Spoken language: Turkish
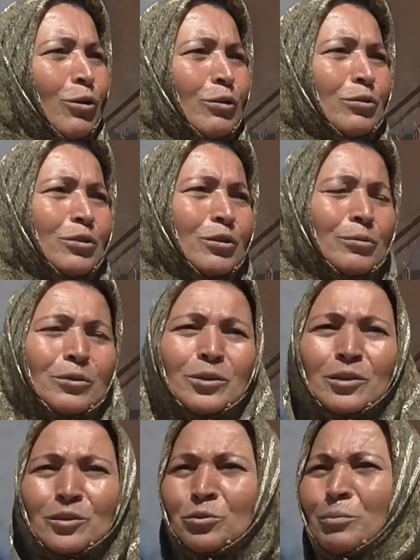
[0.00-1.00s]
oldu,
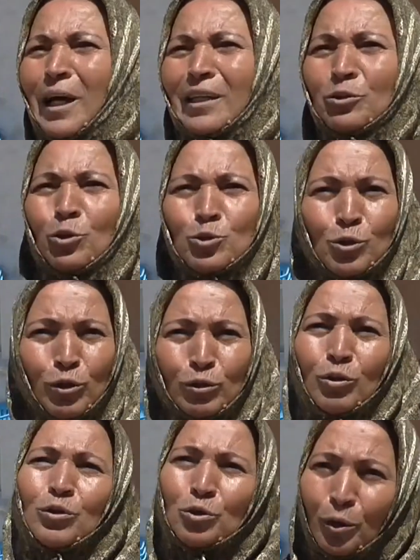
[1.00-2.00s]
e, duman toz
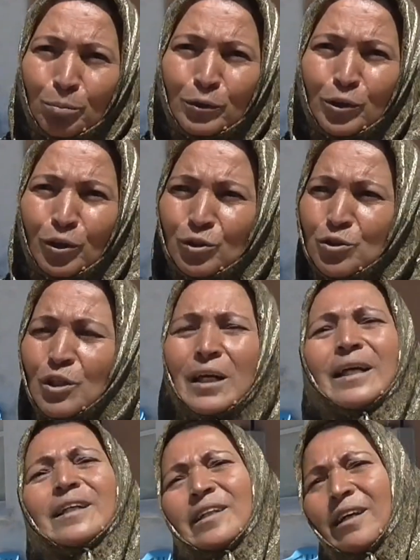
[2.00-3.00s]
oldu. Onu topluyoruz.
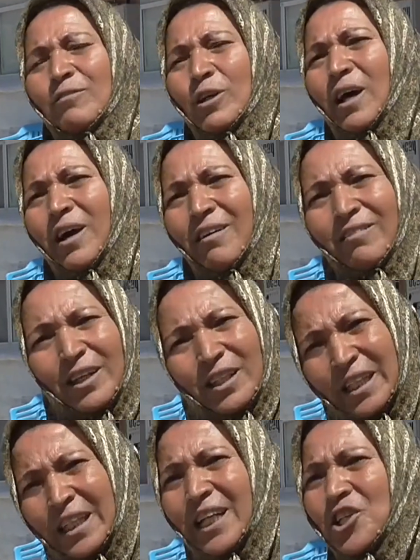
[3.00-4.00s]
Dev- ha, hava
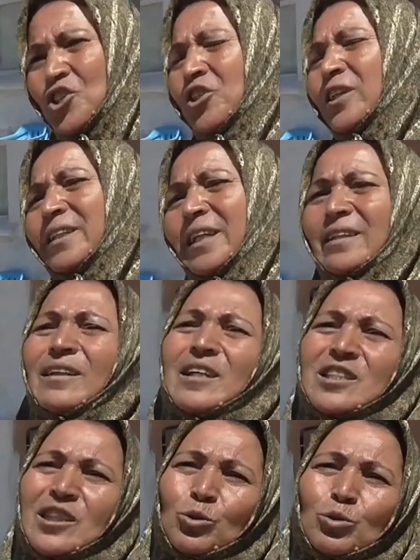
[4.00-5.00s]
iyileştiğinde
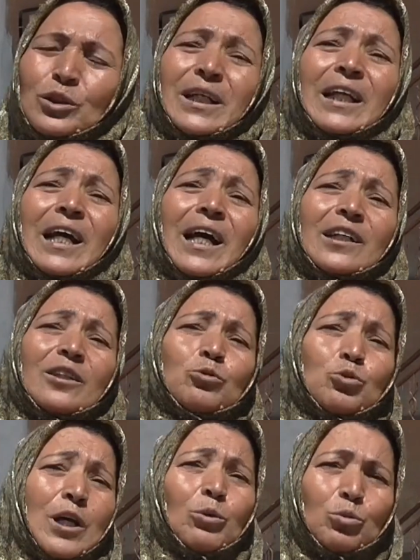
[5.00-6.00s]
tekrar seriyoruz. İlla ki
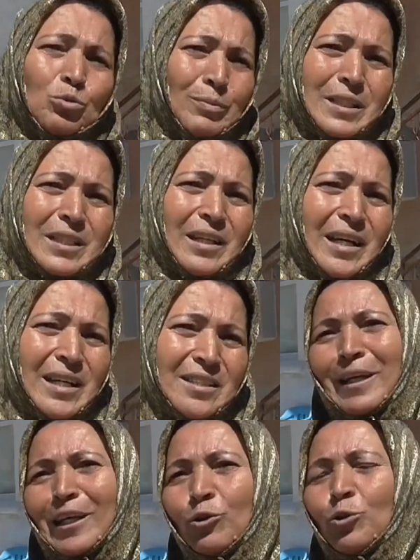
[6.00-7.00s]
güzel kuruması lazım.
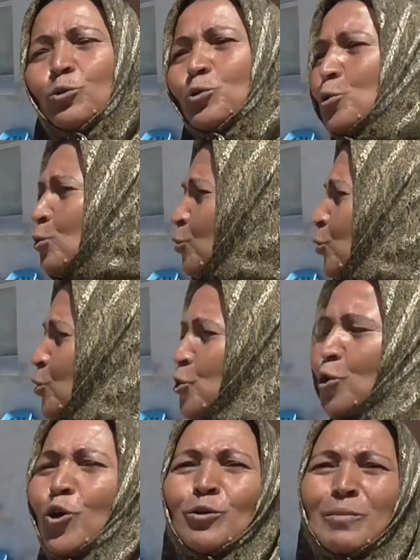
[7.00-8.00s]
Bekliyor
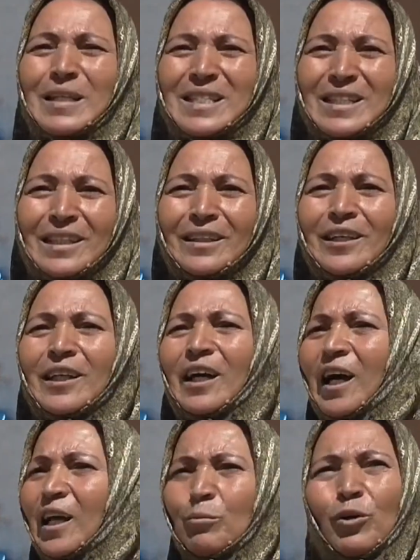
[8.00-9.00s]
kuş konmasın.
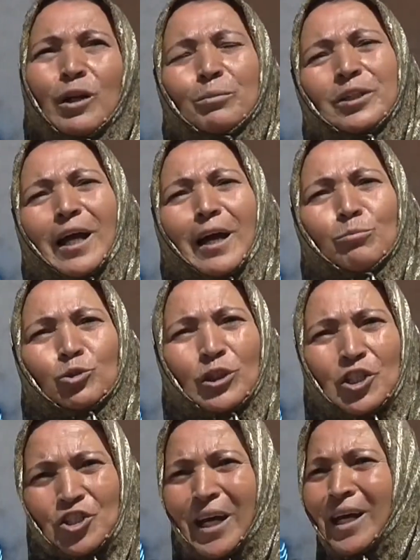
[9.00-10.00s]
Hani böyle bir yağmur
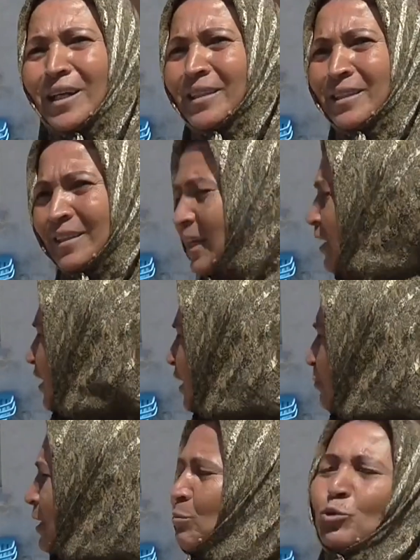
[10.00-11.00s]
yaş anında
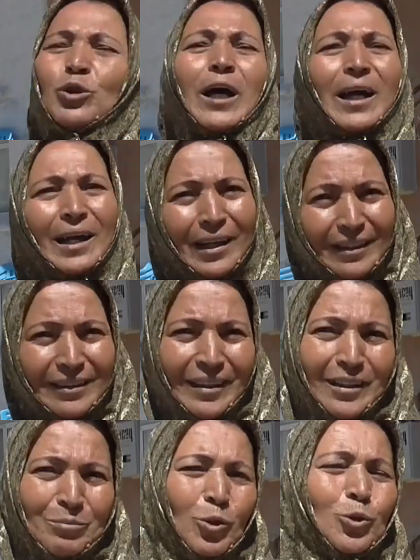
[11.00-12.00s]
hemen müdahale
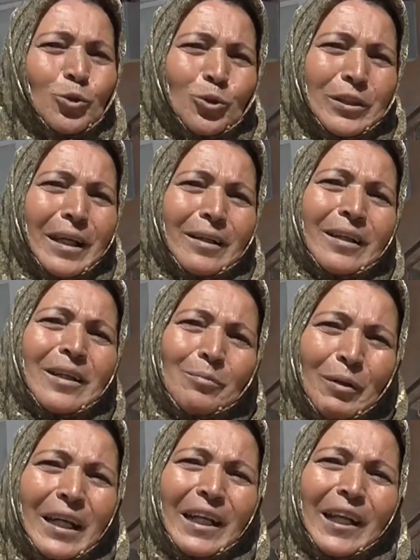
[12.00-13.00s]
edelim. O yüzden
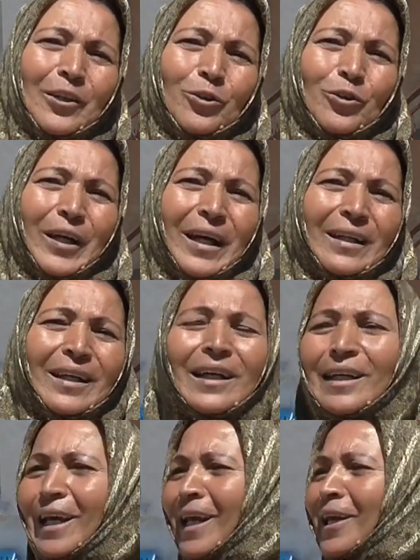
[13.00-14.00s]
bekleniyor yani.
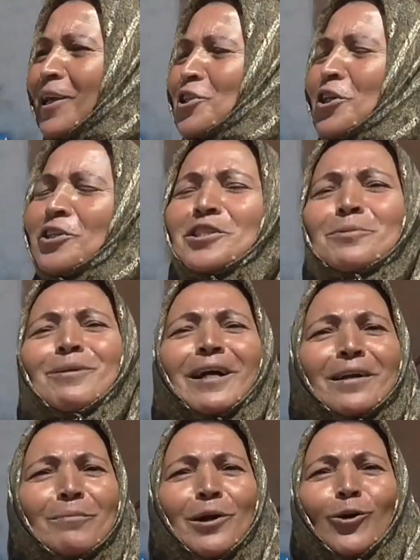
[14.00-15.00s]
Gelen geçen hızım
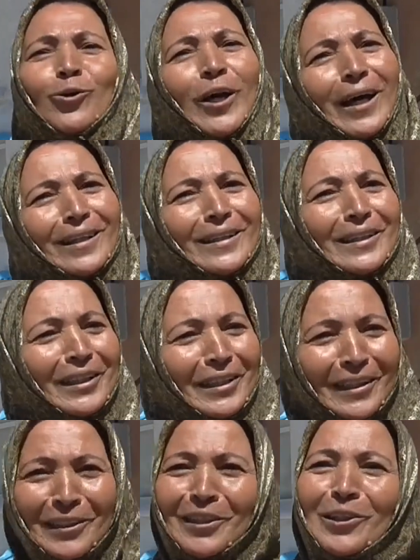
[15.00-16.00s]
akraba oluyor. Alın
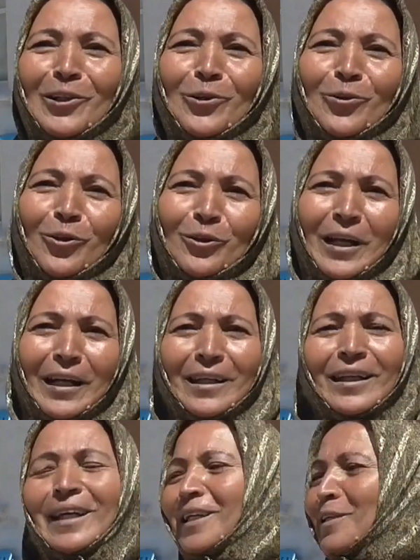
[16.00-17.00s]
yiyin deniliyor.
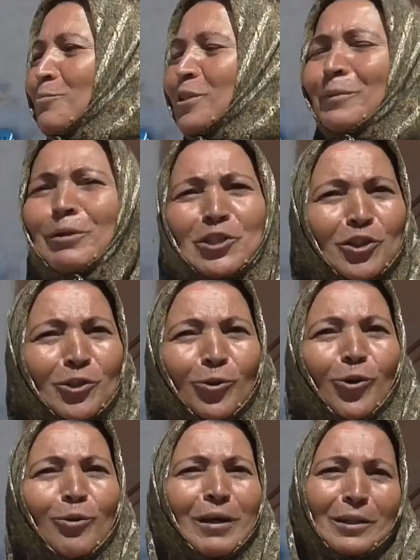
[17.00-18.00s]
Hani kimse
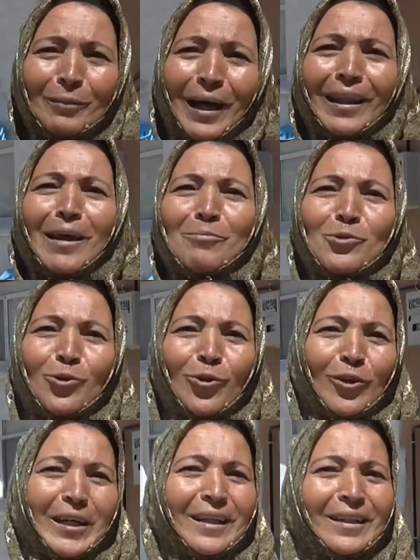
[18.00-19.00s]
başında olmadı mı
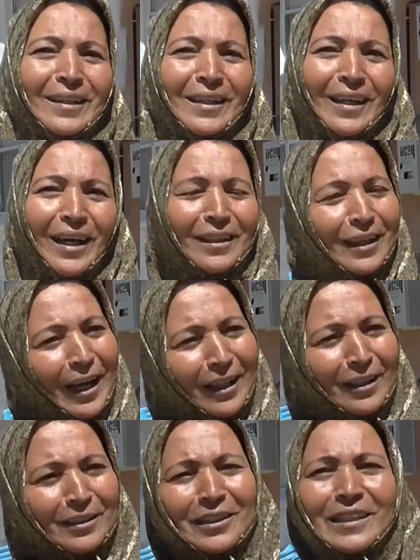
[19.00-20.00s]
alamıyorlar. Hadi
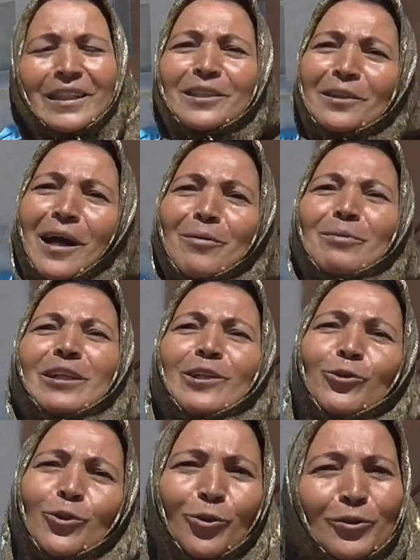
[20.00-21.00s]
alın diye ikram
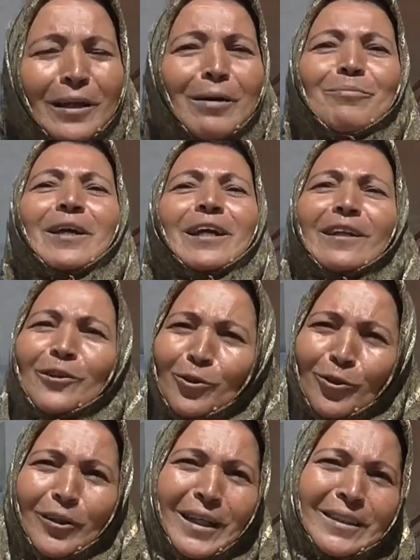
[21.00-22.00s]
ediliyor. Ondan
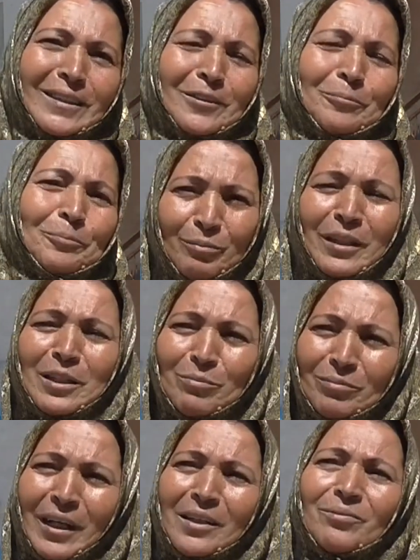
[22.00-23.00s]
bekliyorlar. Nerede?
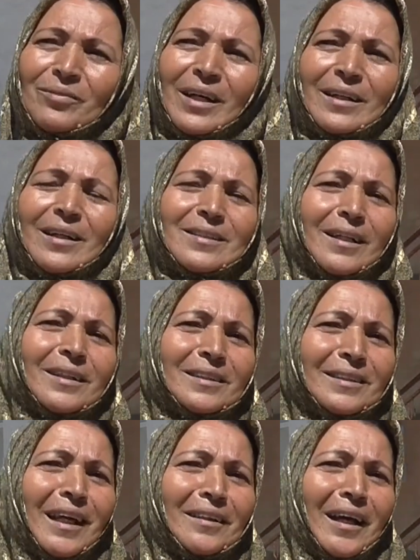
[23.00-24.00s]
Benim dayım var
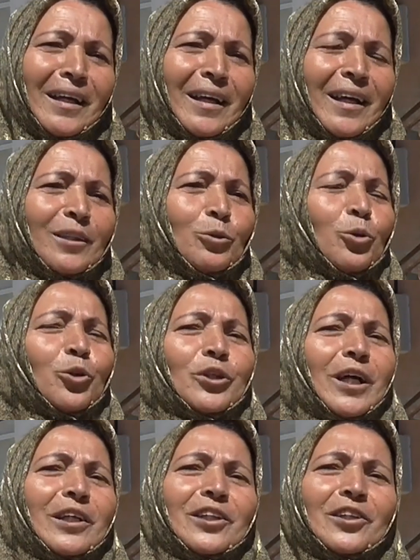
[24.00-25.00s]
Kazakistan'dan geldi.
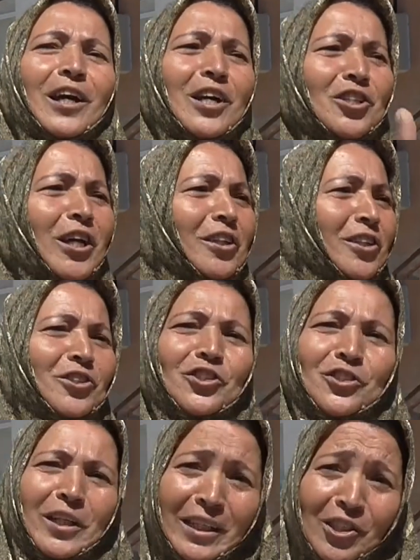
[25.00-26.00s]
Oraya ihracat
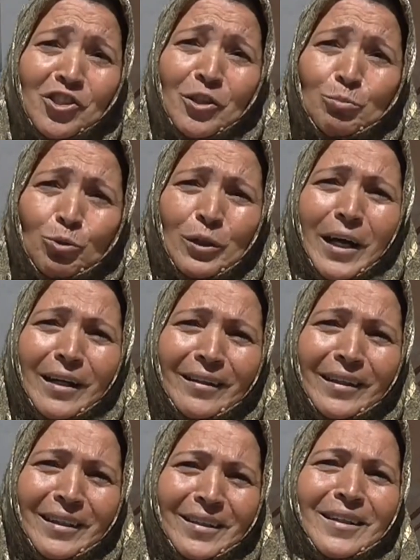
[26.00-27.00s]
edecek, edecek bu
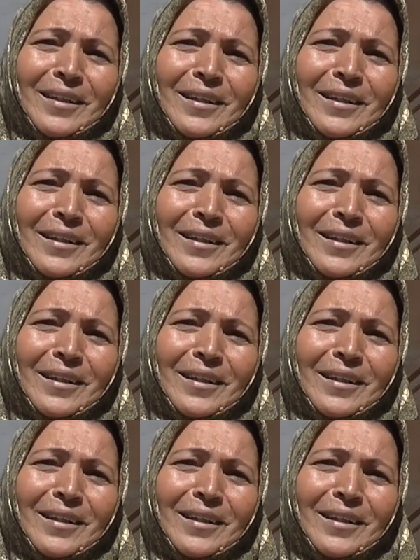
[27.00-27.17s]
tarnayı.